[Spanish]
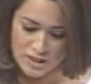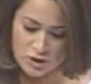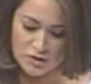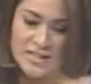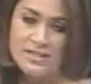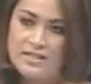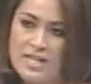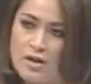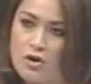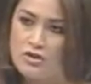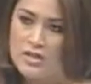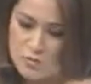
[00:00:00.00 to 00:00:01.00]
sido
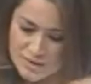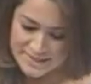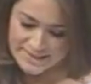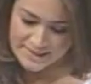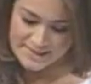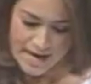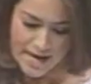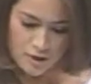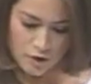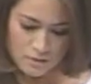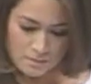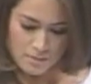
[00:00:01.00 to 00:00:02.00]
testigos de un
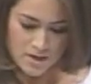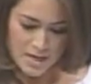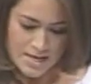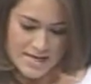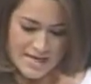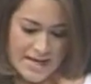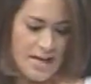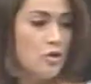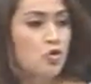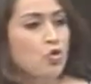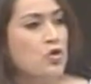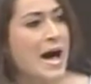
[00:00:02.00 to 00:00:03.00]
escenario que
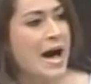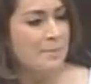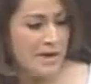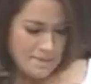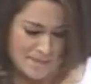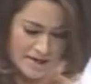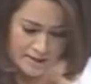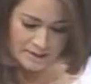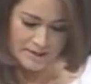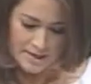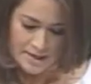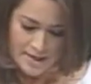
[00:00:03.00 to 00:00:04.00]

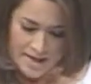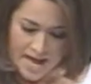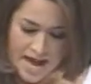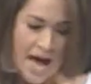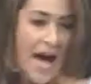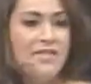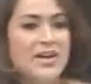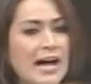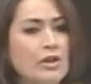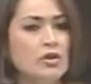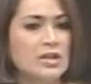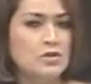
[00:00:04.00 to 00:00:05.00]
indudablemente ha
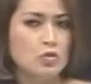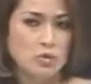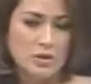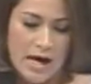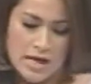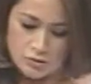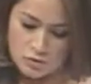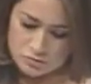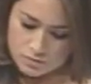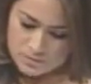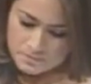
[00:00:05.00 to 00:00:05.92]
dado resultados,